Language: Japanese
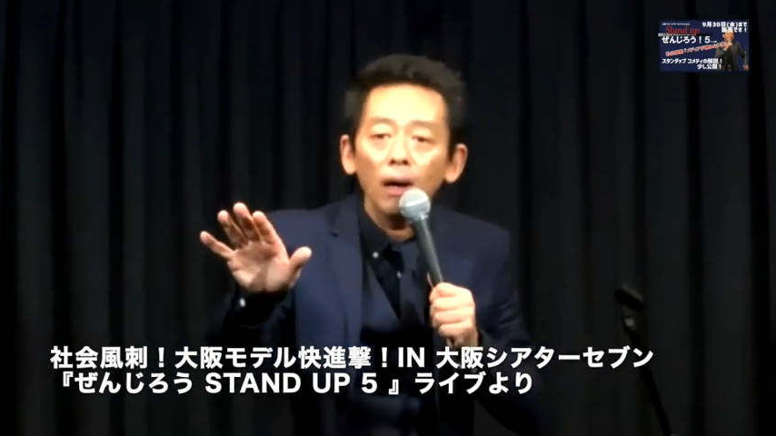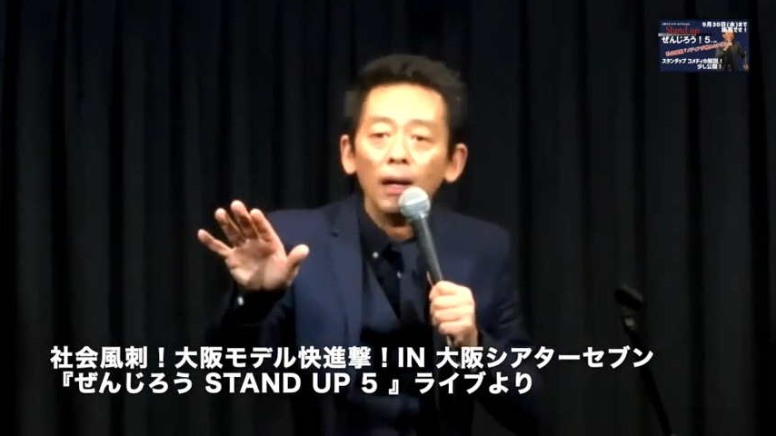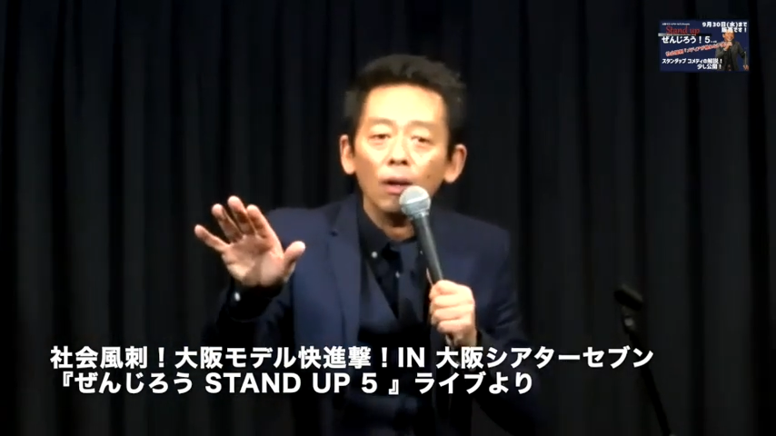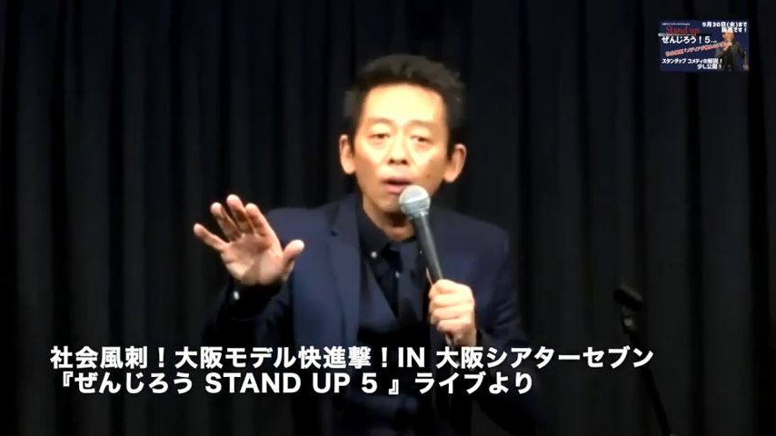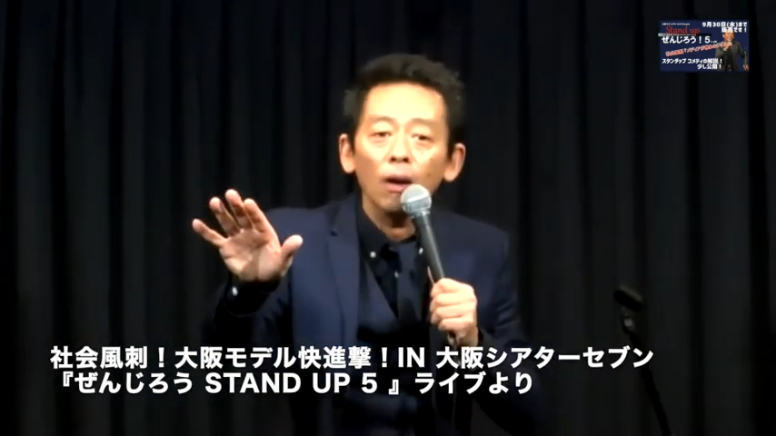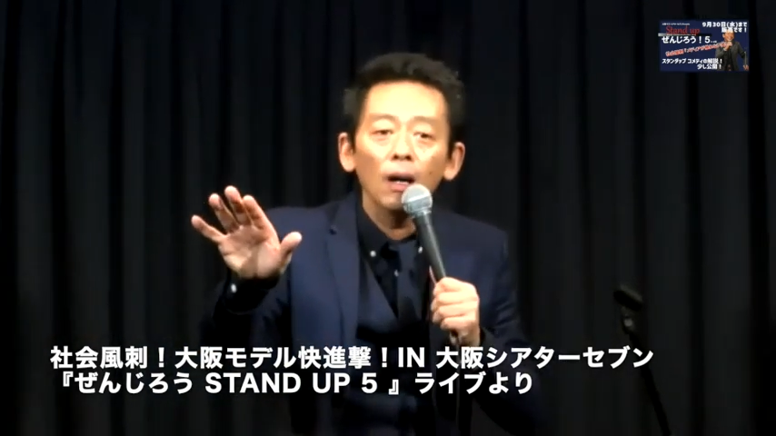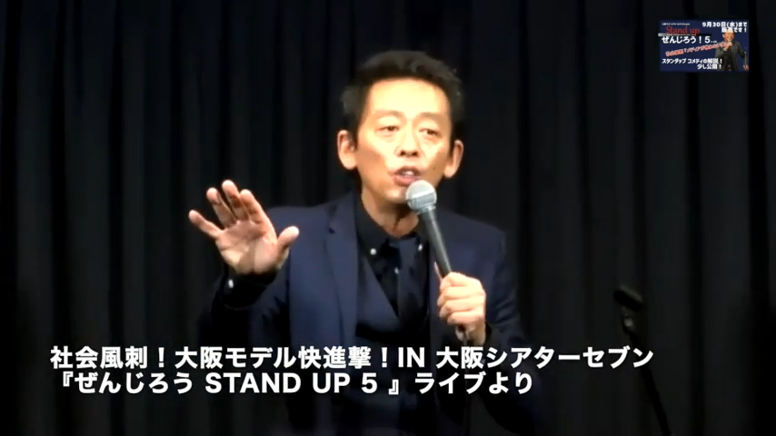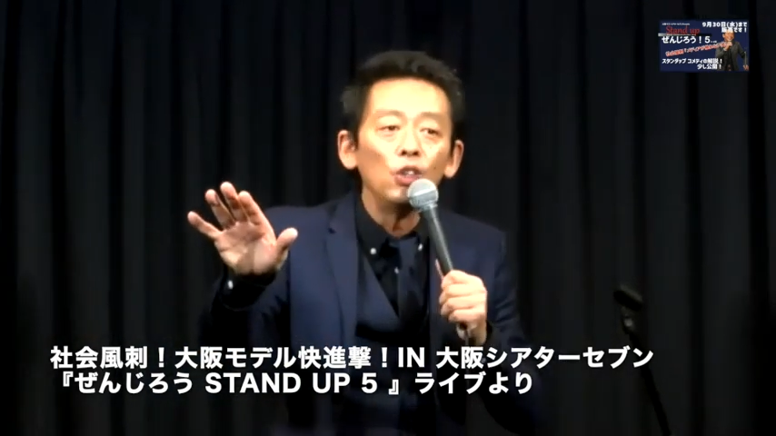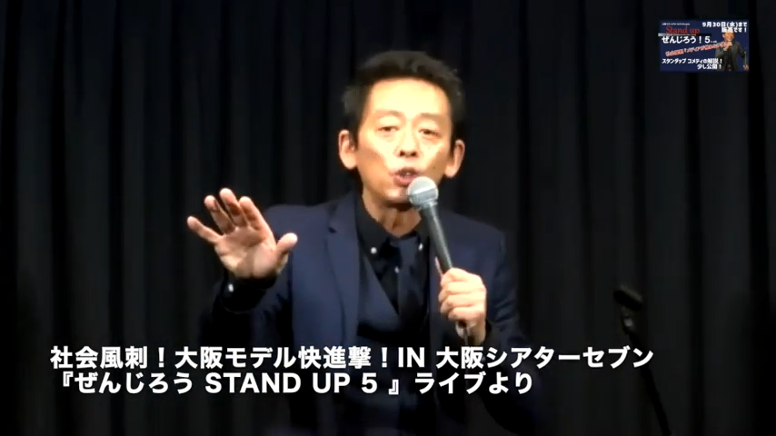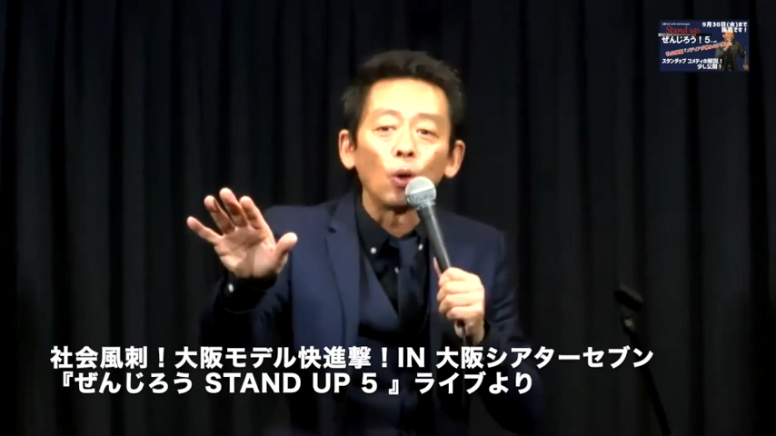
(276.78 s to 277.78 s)
あの、
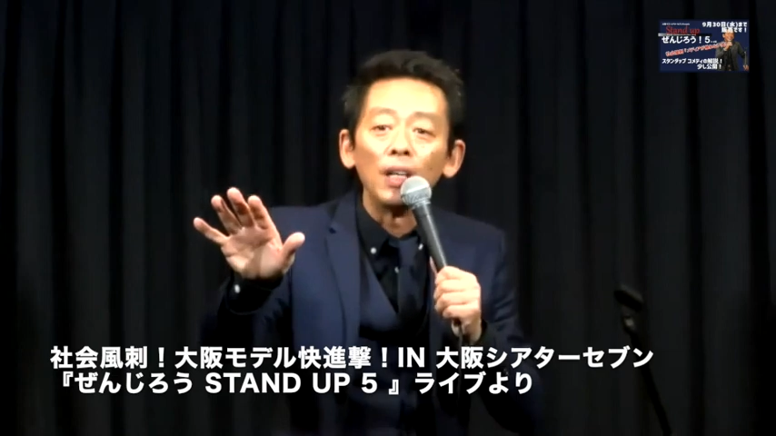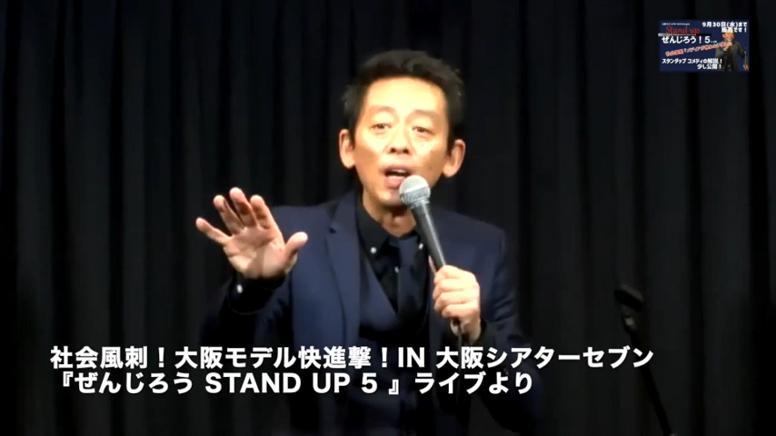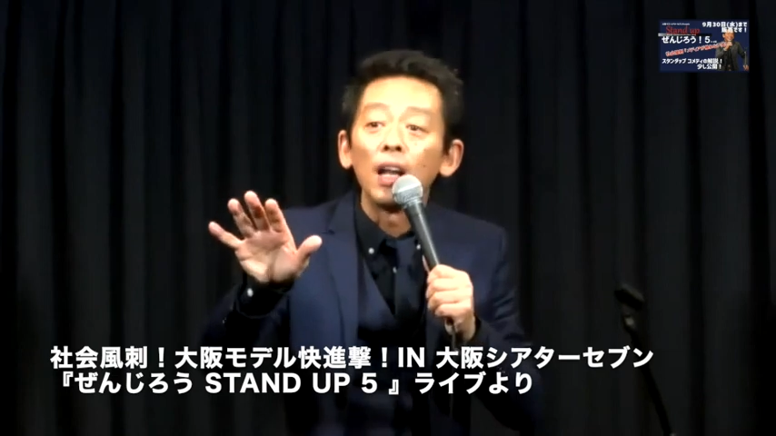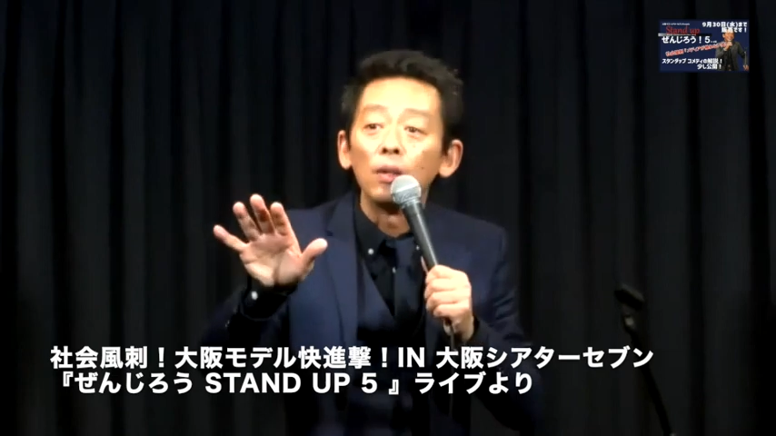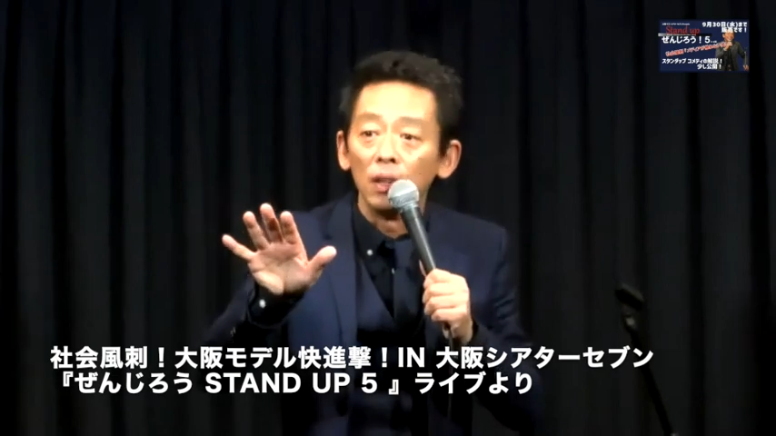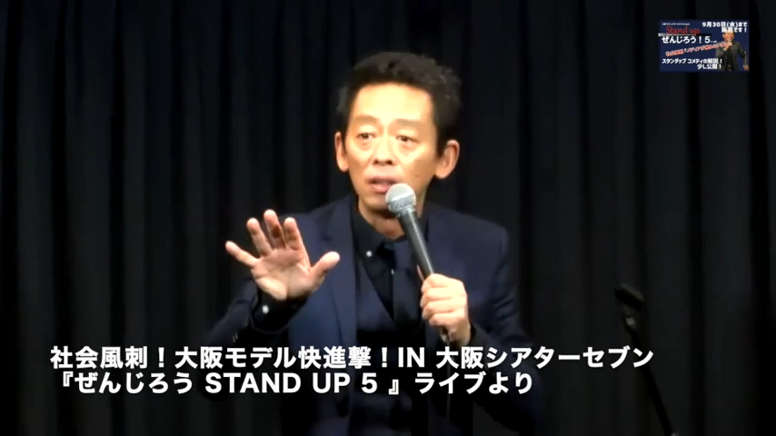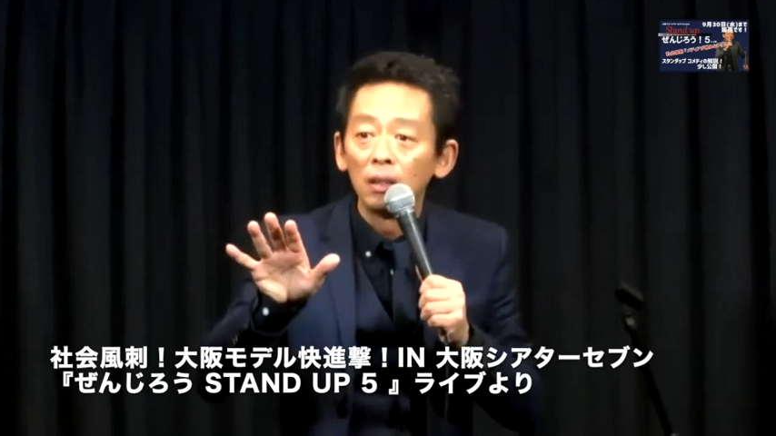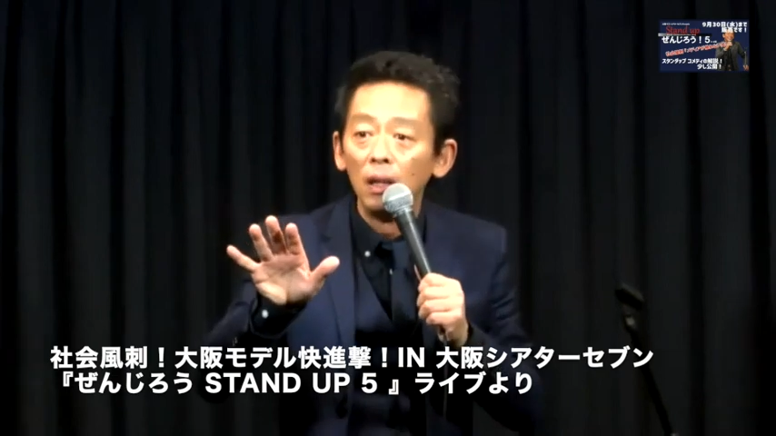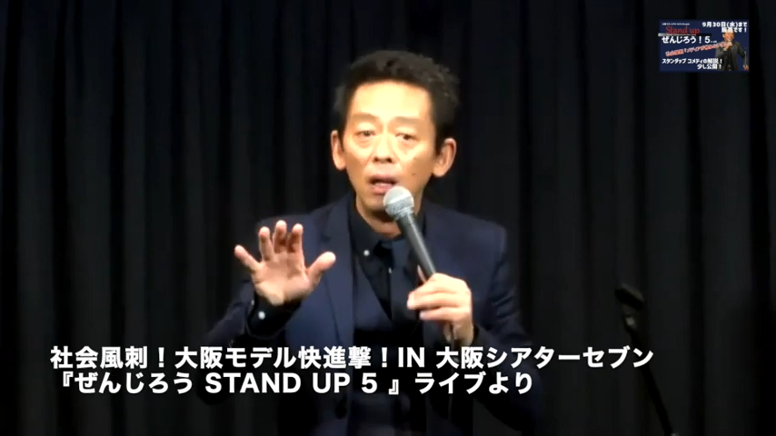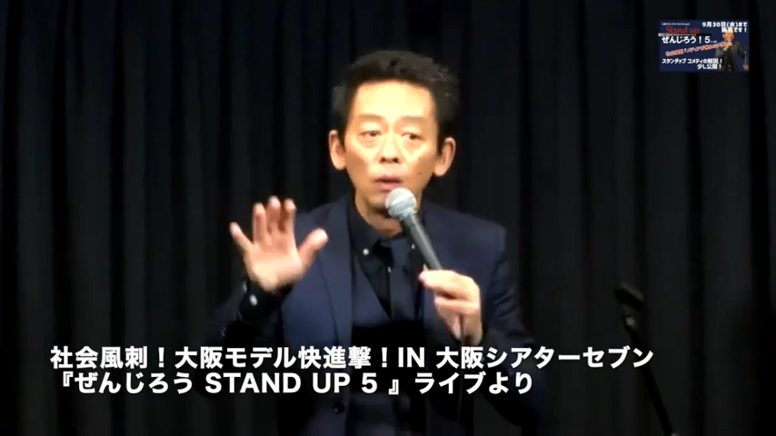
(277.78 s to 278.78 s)
ニュースとか流れるんです。